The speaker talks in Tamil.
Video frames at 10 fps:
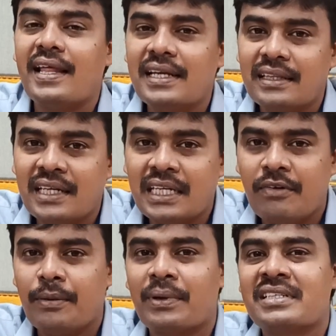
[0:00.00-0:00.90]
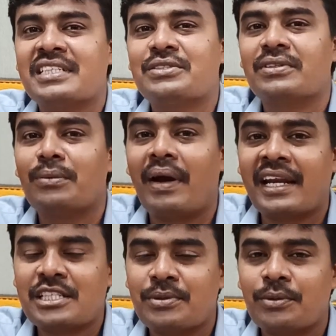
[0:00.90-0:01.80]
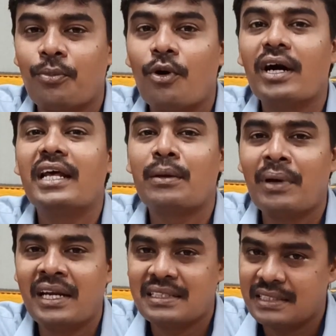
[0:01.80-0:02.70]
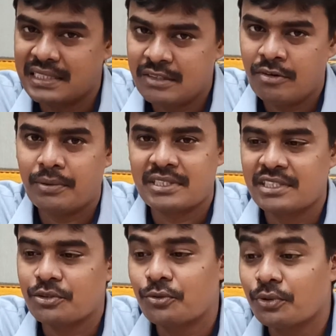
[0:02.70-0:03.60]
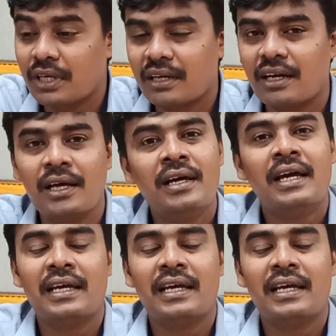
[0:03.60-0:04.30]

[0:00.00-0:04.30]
அதில் தேர்ட்டி ஃபைவ் பர்சன்டேஜ் வந்து மேனேஜ்மெண்ட் போக ரிமைனிங் சிக்ஸ்டி ஃபைவ் பர்சன்டேஜ் கொடுக்கறனால